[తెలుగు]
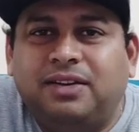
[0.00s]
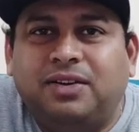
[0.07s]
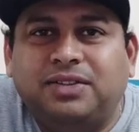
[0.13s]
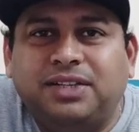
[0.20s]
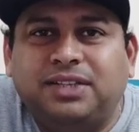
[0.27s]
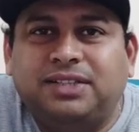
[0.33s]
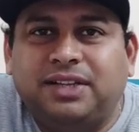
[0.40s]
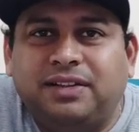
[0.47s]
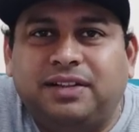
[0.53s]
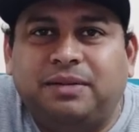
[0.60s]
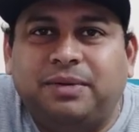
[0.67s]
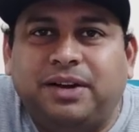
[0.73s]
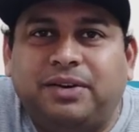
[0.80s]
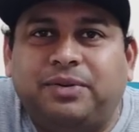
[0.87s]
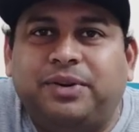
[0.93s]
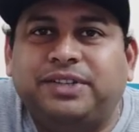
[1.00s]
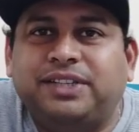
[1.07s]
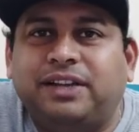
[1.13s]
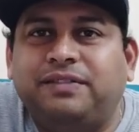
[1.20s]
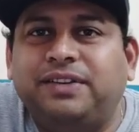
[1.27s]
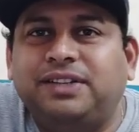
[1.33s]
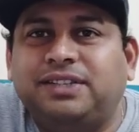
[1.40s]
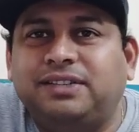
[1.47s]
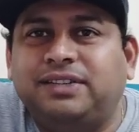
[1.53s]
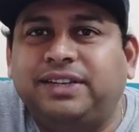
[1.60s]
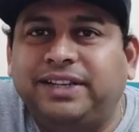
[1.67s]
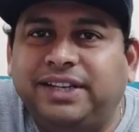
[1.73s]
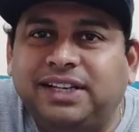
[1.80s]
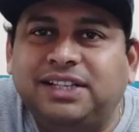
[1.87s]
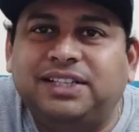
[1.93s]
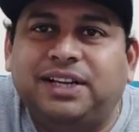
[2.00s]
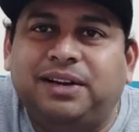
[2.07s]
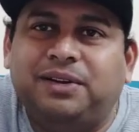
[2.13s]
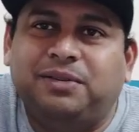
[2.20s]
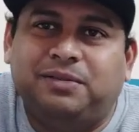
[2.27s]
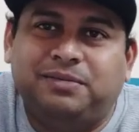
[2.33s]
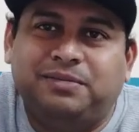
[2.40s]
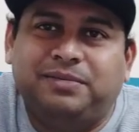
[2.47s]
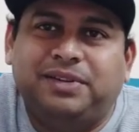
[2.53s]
లాజిక్స్ ఏదైనా సర్వీస్ డీల్ చేయటం